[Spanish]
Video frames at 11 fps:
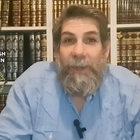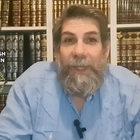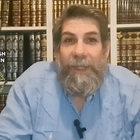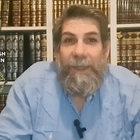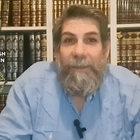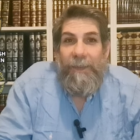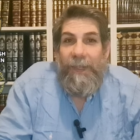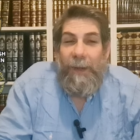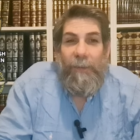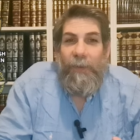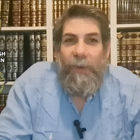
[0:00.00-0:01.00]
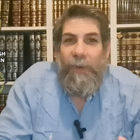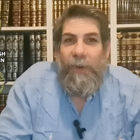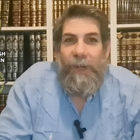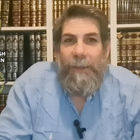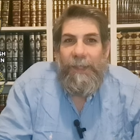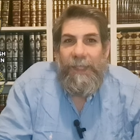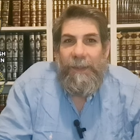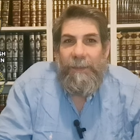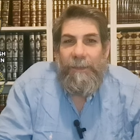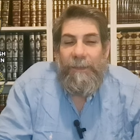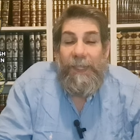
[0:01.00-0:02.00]
cuenta que el mundo no colapsa.
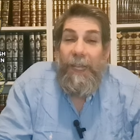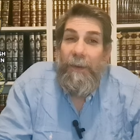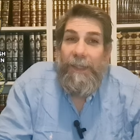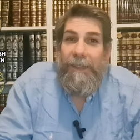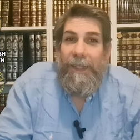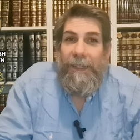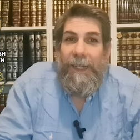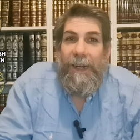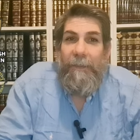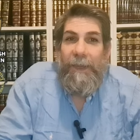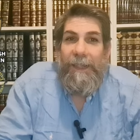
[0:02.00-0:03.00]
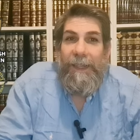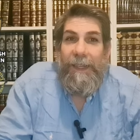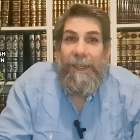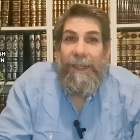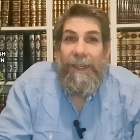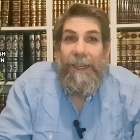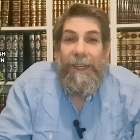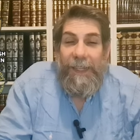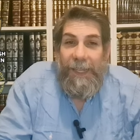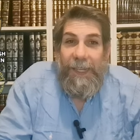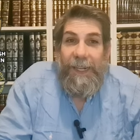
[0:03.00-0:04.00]
Y ahí vas a entender realmente
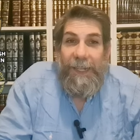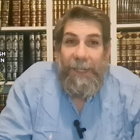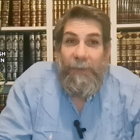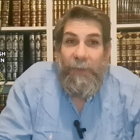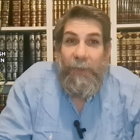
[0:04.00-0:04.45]
quién, que tu